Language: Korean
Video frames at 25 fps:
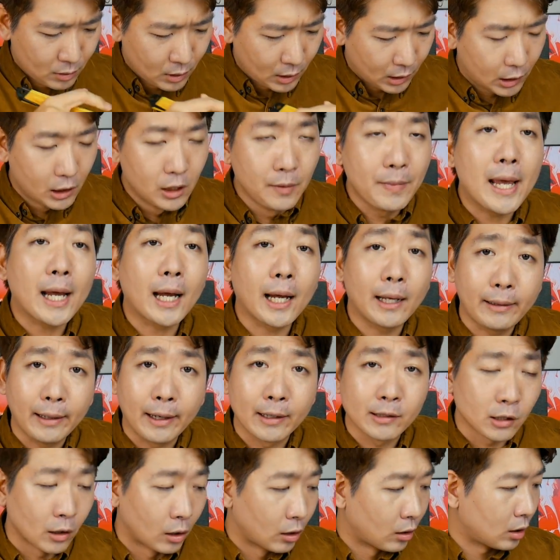금액에
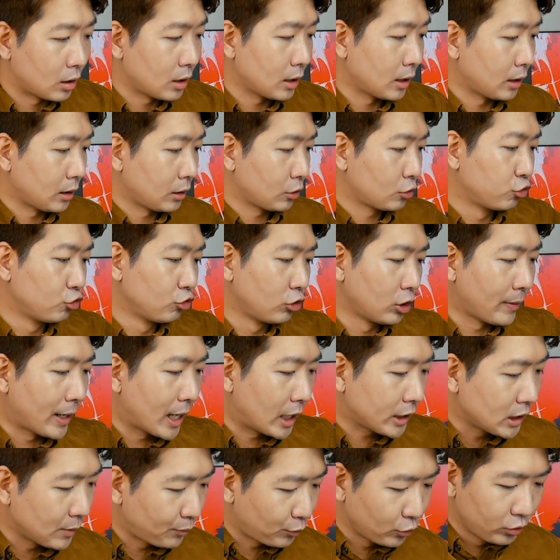대해서
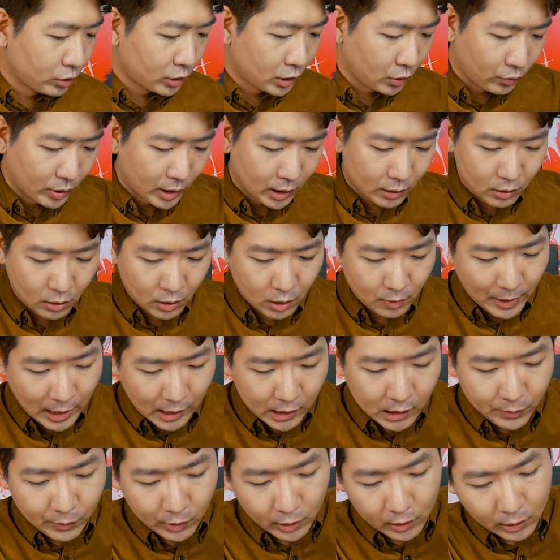궁금해하실 분들을 위해서
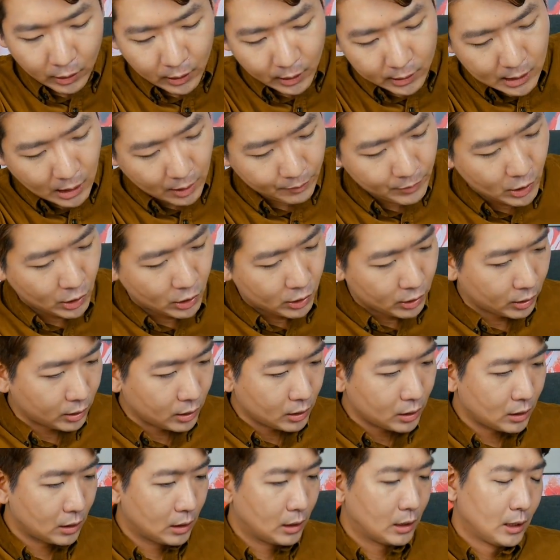말씀을 드리면,
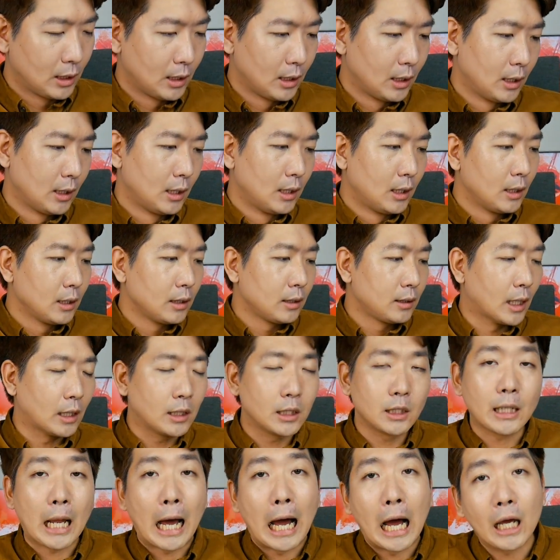
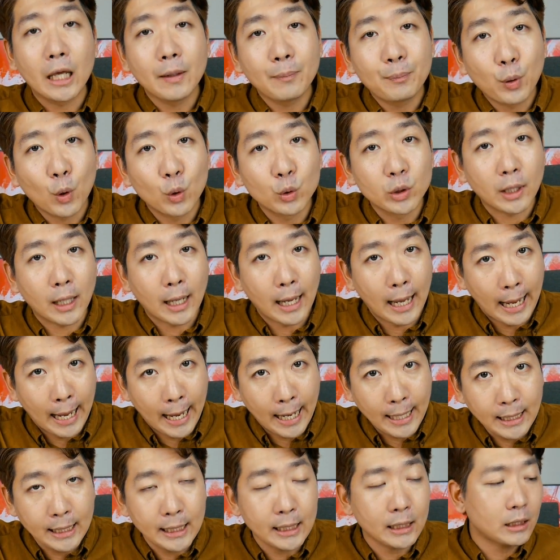얘는 아이폰
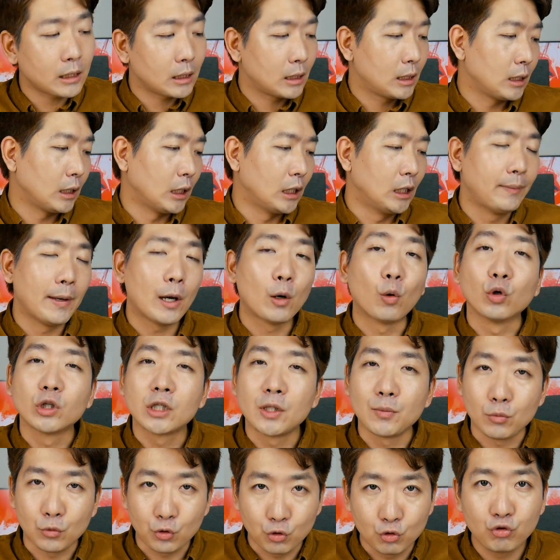에잇
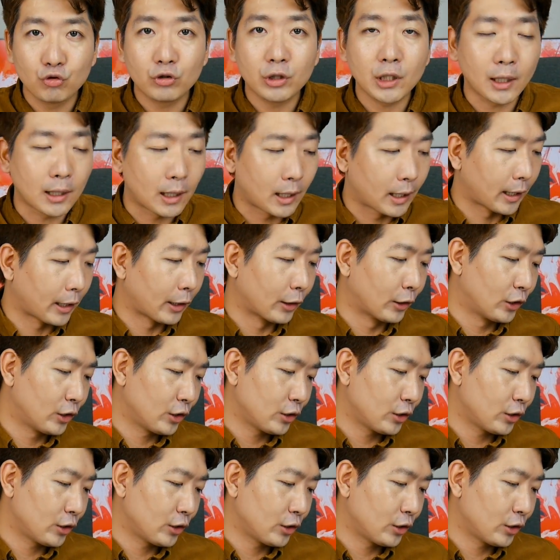이백오십육 기가예요